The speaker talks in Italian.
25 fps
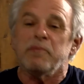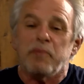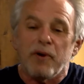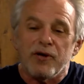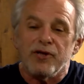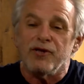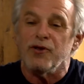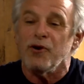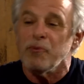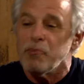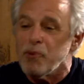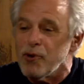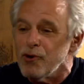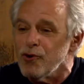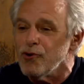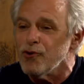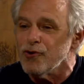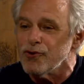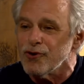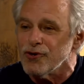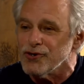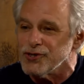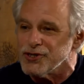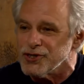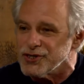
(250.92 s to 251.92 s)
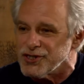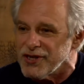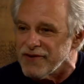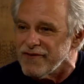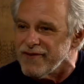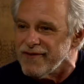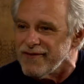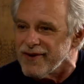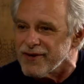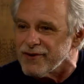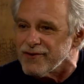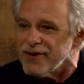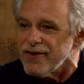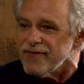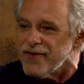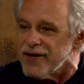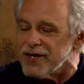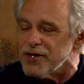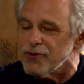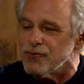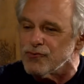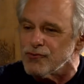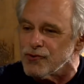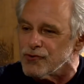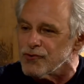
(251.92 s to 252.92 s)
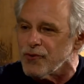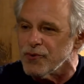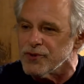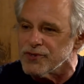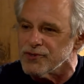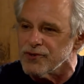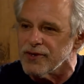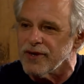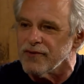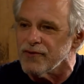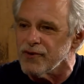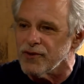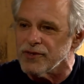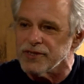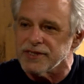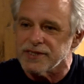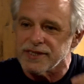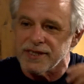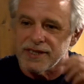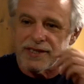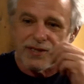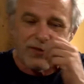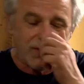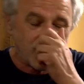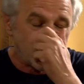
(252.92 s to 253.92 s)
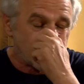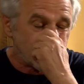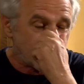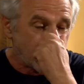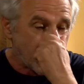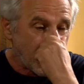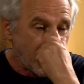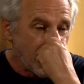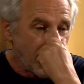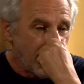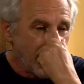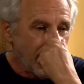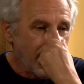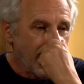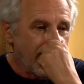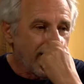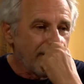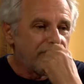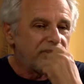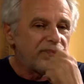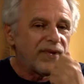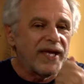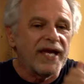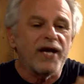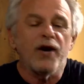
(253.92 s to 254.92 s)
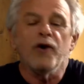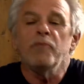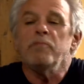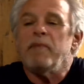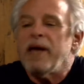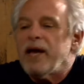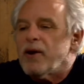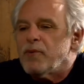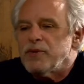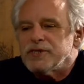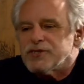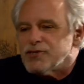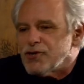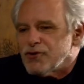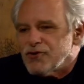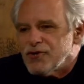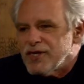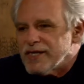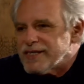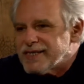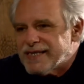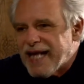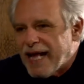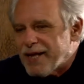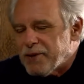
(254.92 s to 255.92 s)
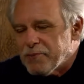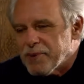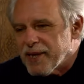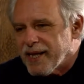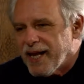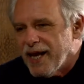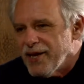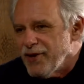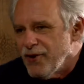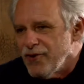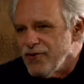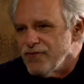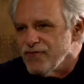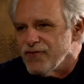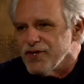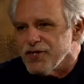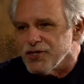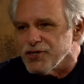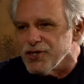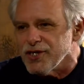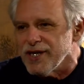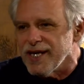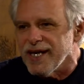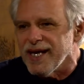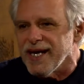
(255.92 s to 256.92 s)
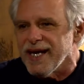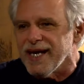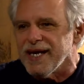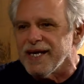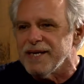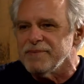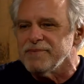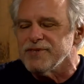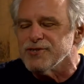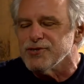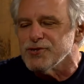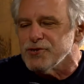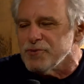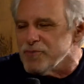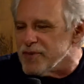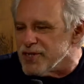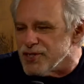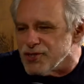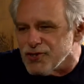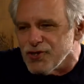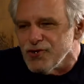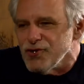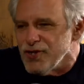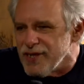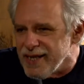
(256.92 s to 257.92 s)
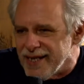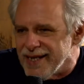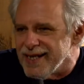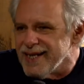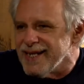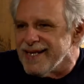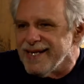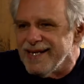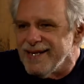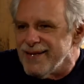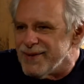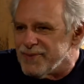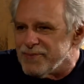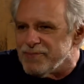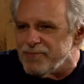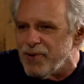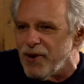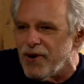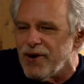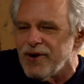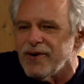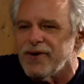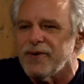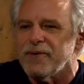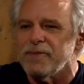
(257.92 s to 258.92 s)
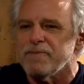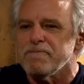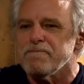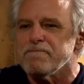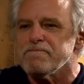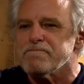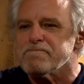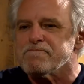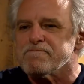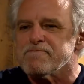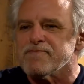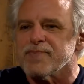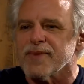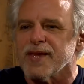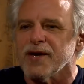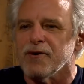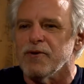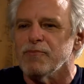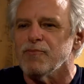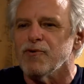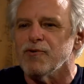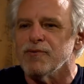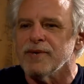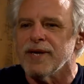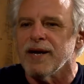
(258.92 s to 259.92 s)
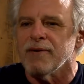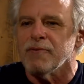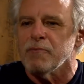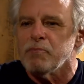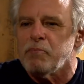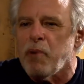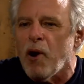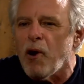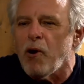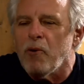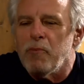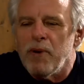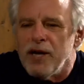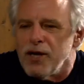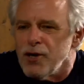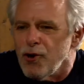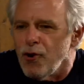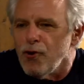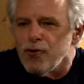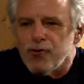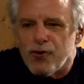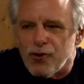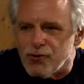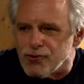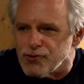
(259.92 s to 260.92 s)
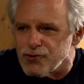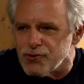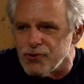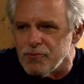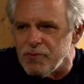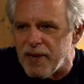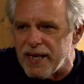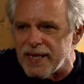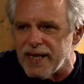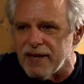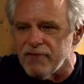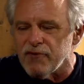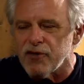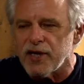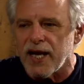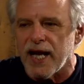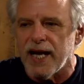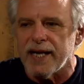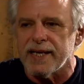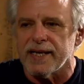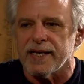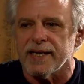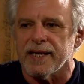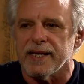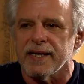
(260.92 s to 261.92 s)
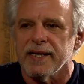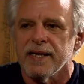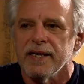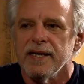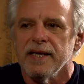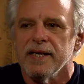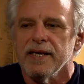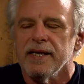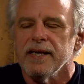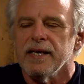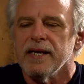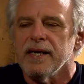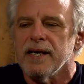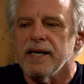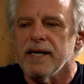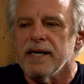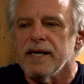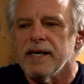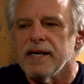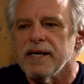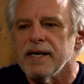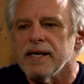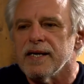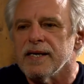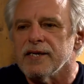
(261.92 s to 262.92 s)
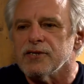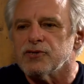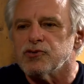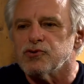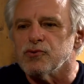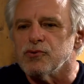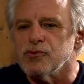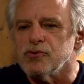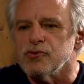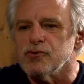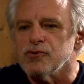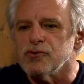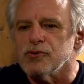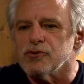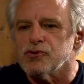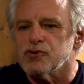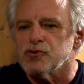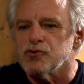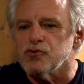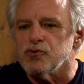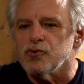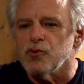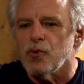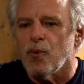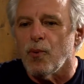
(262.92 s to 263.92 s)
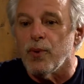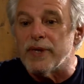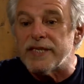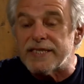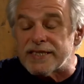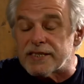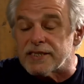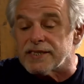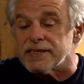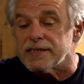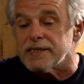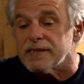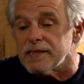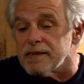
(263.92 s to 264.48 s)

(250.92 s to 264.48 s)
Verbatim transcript: poi dopo loro cioè, avevano da fare tutto questo lavoro di scrittura. E con me questo non è stato perché io invece mi sono messo lì un po' come, un, un po come loro, insomma, a lavorare uh, su, su questo